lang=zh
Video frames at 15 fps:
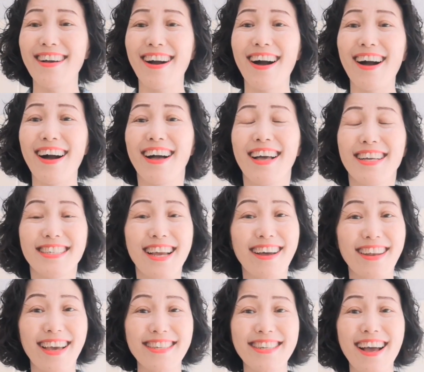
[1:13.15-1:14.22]
啊，这
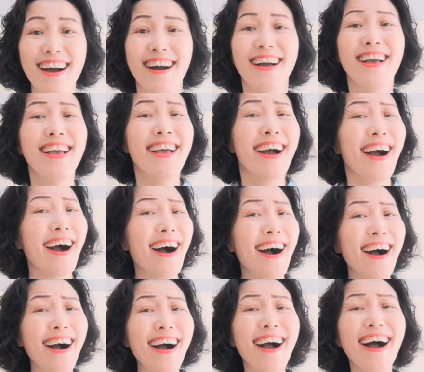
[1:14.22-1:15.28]
样来唱
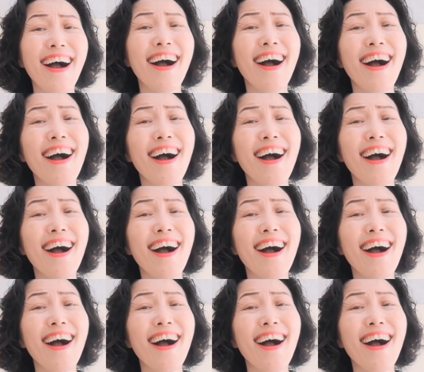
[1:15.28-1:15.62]
啊哈。